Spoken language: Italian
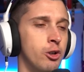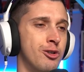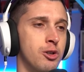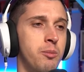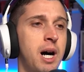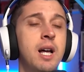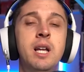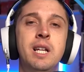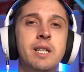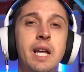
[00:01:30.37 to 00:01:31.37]
insomma
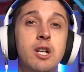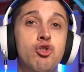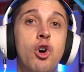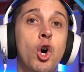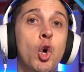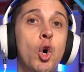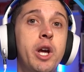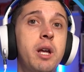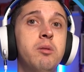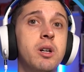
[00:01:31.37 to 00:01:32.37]
del gioco
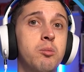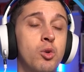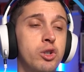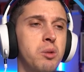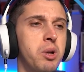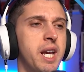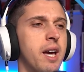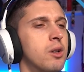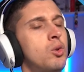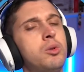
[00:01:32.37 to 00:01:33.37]
in
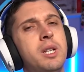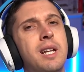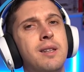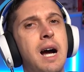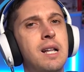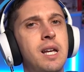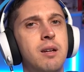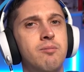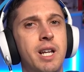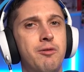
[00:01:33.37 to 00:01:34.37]
multiplayer. Tutti i dettagli
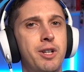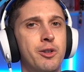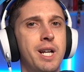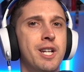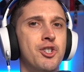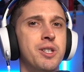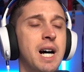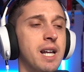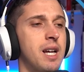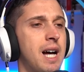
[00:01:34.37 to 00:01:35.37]
nel video dei
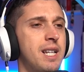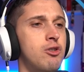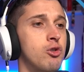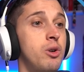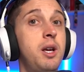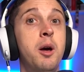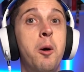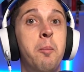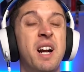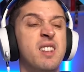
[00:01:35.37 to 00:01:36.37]
leggendari. Adesso noi
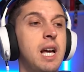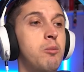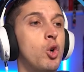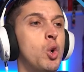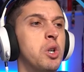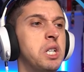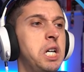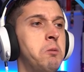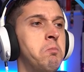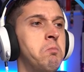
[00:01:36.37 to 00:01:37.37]
partiamo con
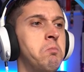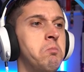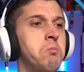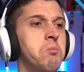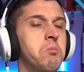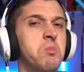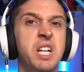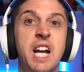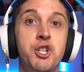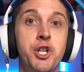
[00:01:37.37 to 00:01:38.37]

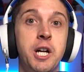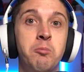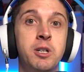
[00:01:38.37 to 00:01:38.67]
Reshiram.